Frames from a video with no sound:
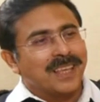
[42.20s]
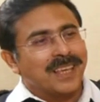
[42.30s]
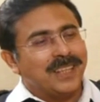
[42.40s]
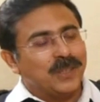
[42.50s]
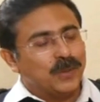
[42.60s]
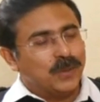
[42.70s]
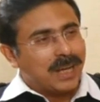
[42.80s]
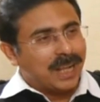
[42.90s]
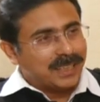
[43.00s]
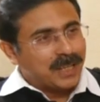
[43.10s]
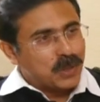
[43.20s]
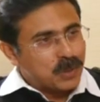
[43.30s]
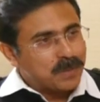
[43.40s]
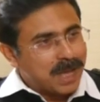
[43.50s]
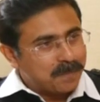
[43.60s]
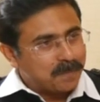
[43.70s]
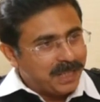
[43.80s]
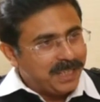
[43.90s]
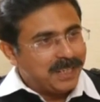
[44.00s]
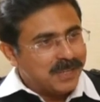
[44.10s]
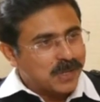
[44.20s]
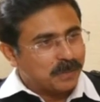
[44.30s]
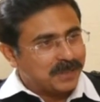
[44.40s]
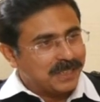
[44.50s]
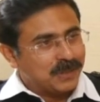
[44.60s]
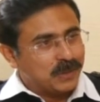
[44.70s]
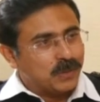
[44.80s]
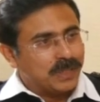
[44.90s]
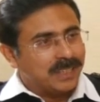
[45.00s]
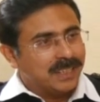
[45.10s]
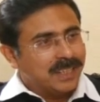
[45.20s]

কিন্তু খাতায় কলমে আপনি সবচেয়ে ধনী